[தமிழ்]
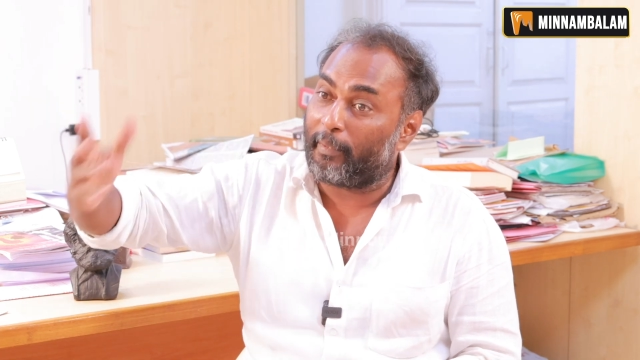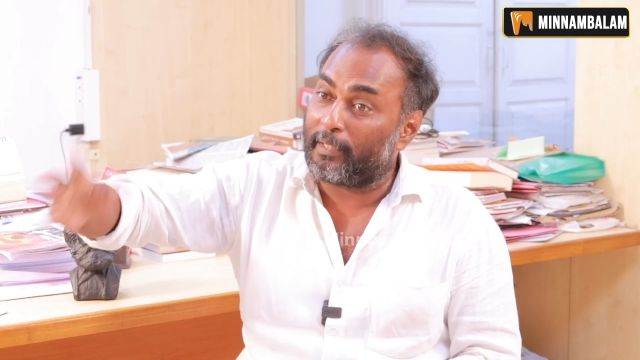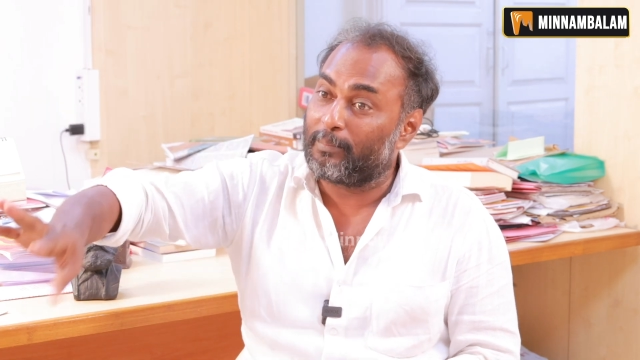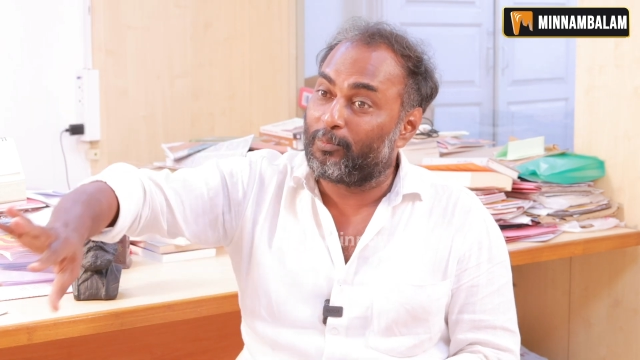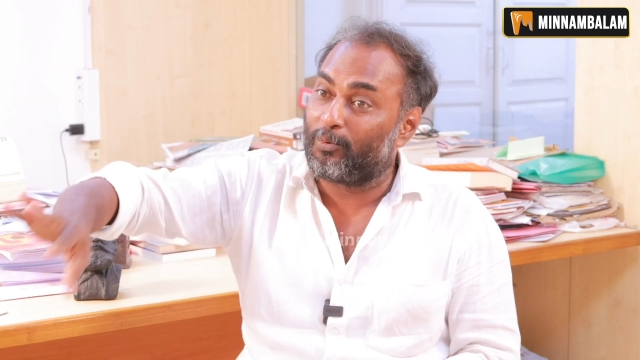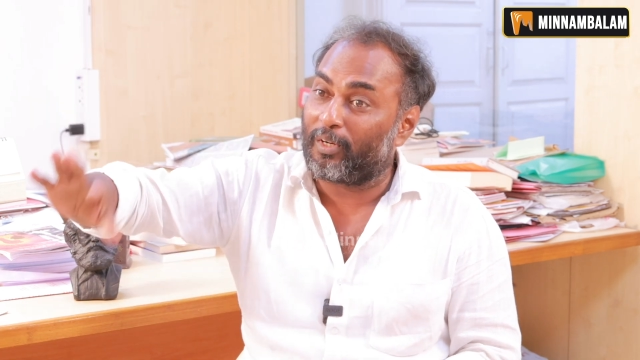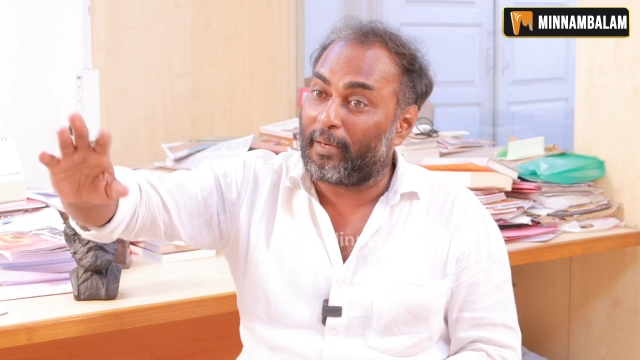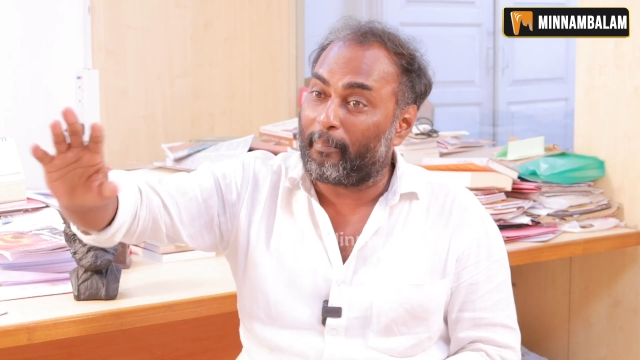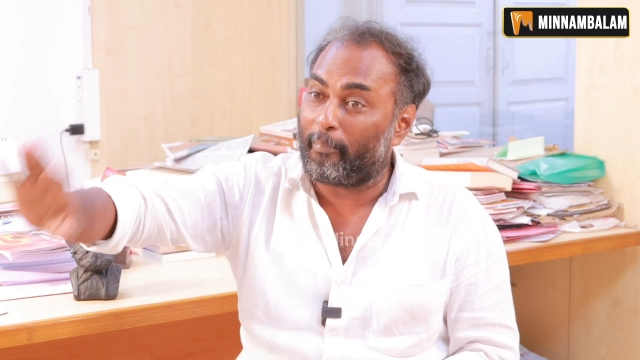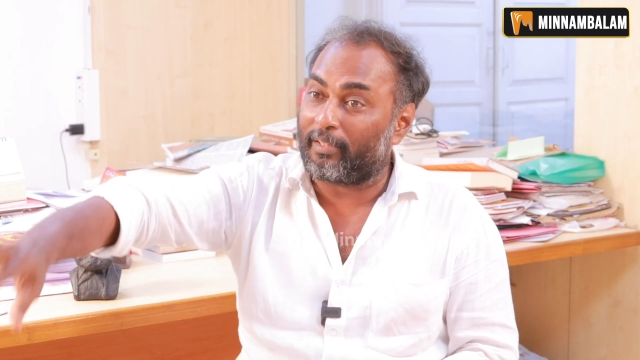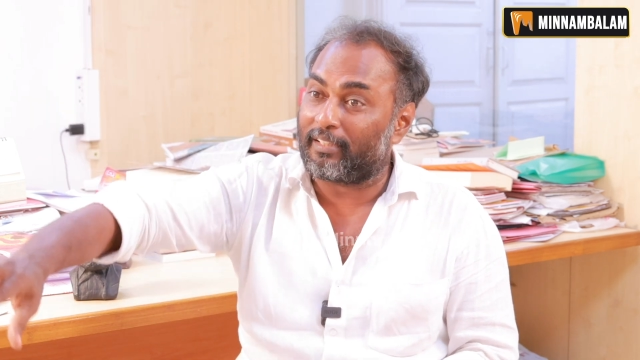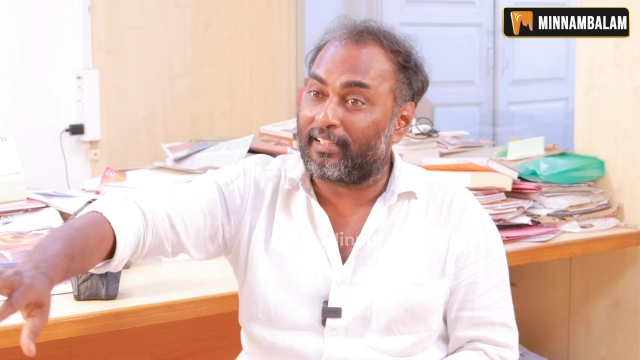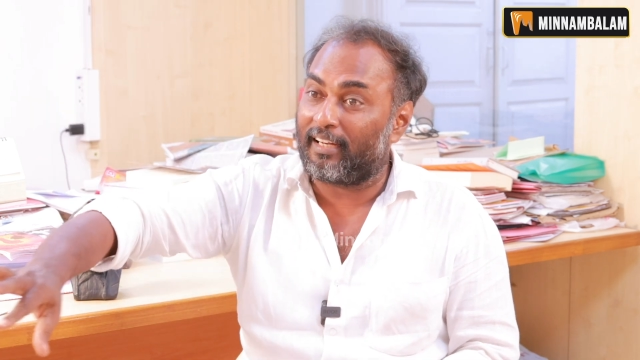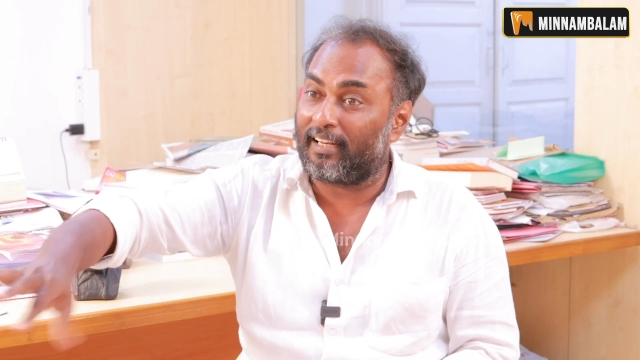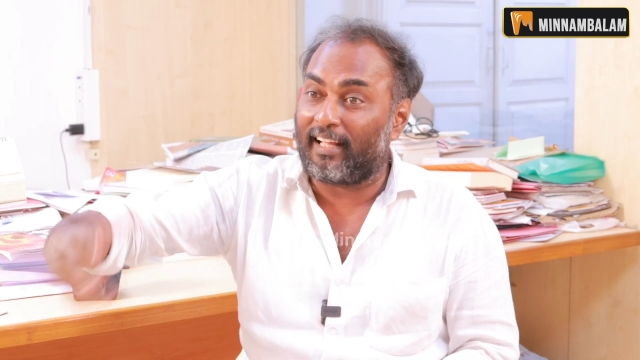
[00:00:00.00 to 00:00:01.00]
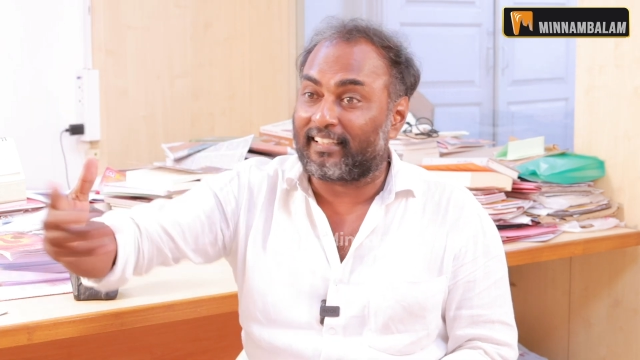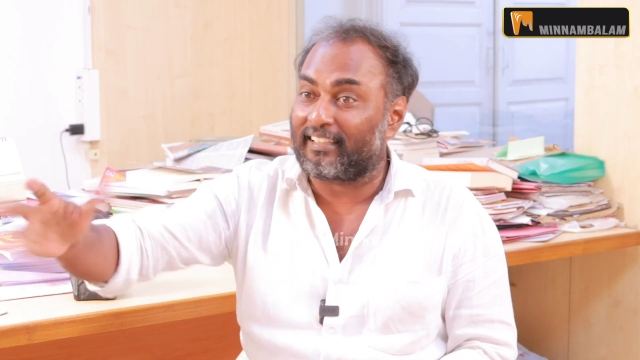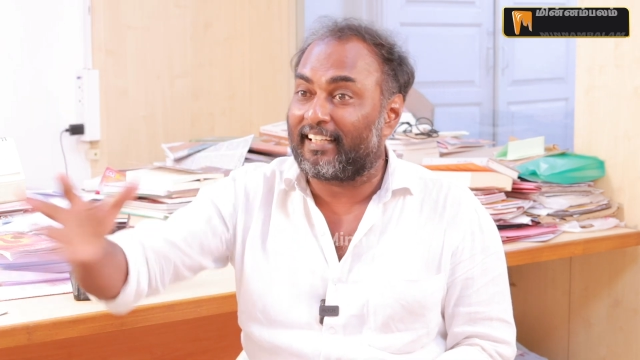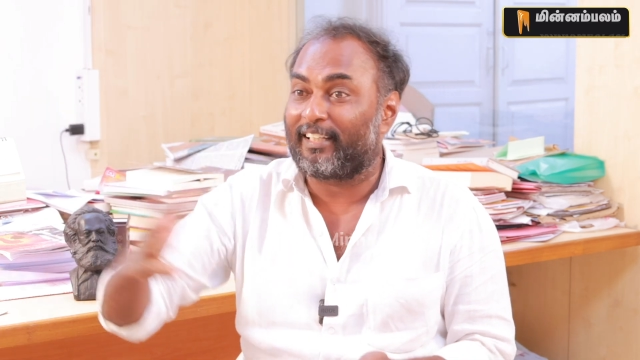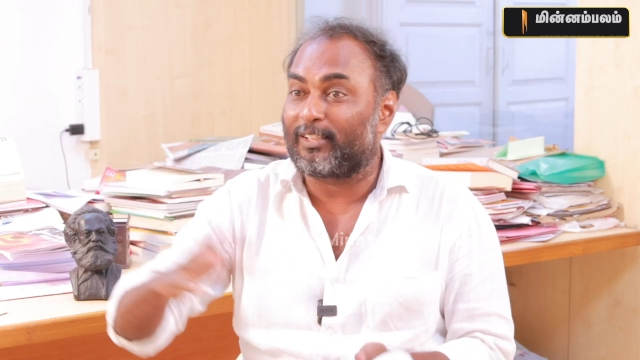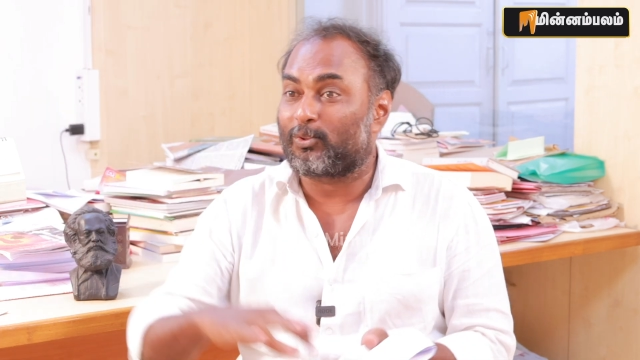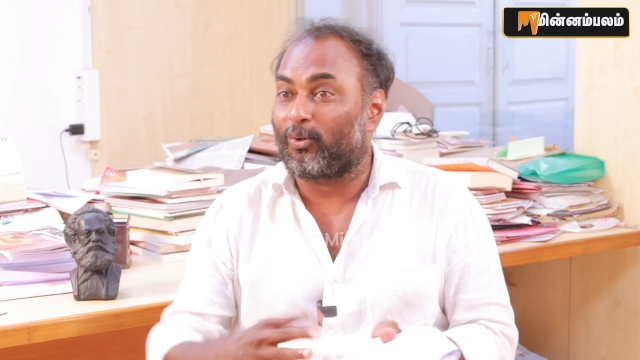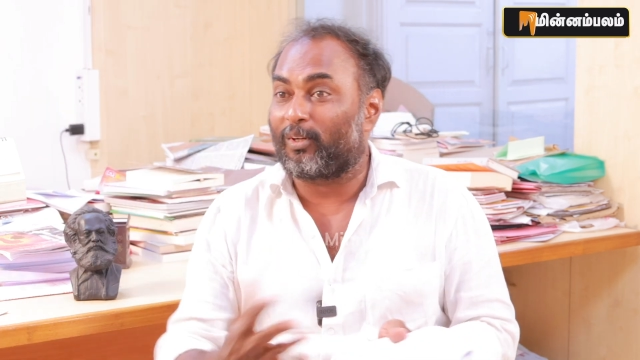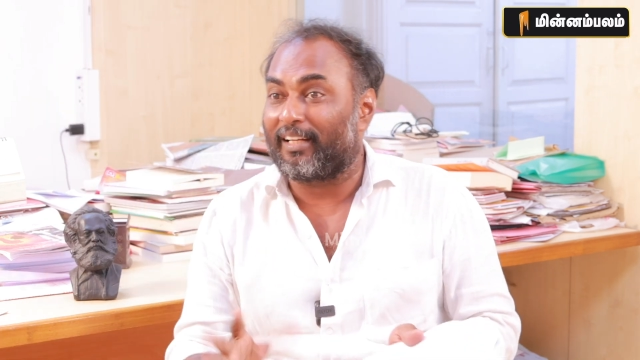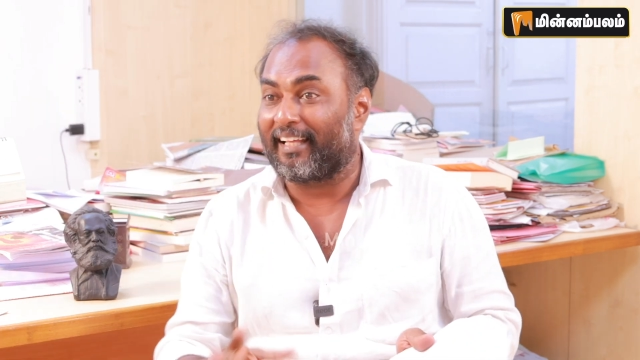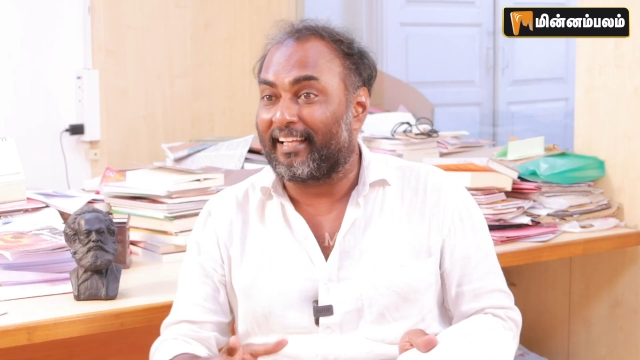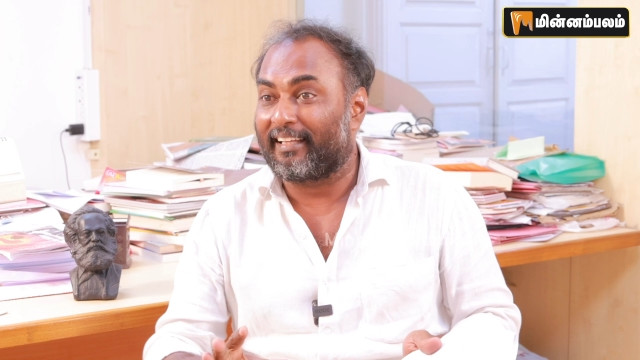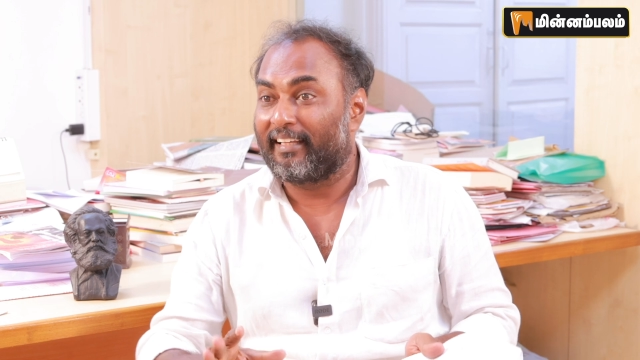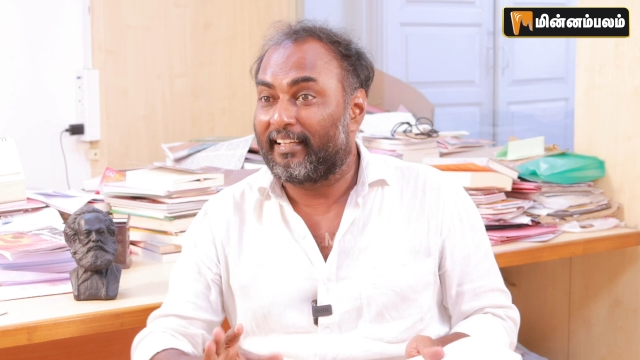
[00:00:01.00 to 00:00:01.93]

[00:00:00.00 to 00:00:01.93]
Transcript: பதிமூணா பதினாலா அதெல்லாம் இதில் சொல்ல